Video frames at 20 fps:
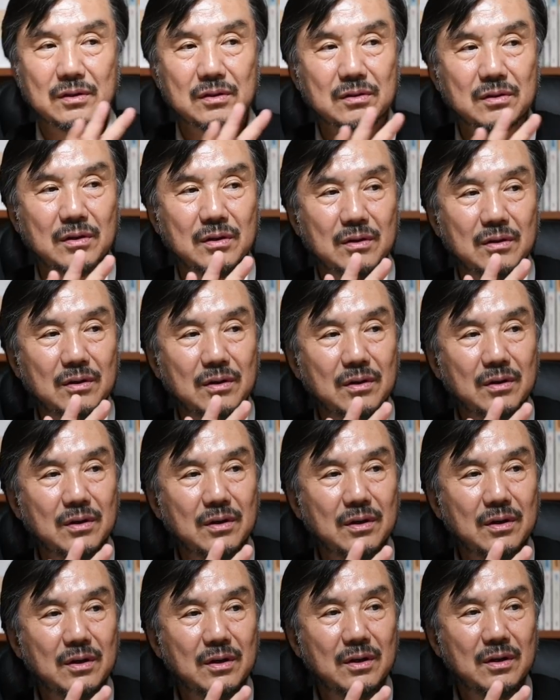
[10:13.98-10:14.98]
있고,
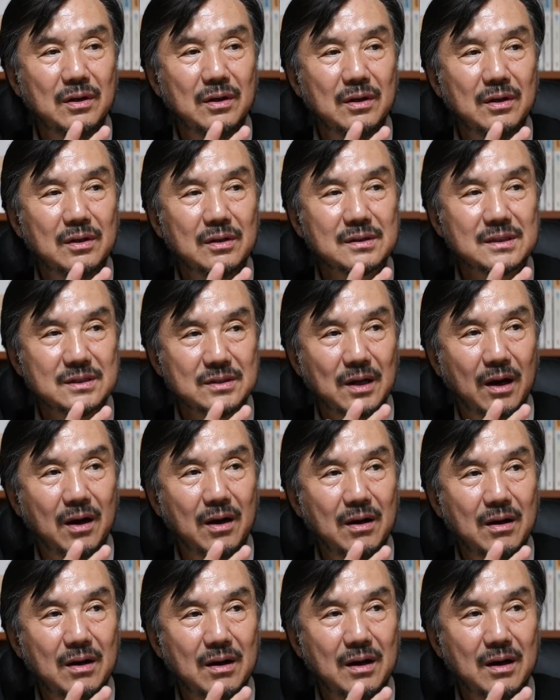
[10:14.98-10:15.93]
그죠?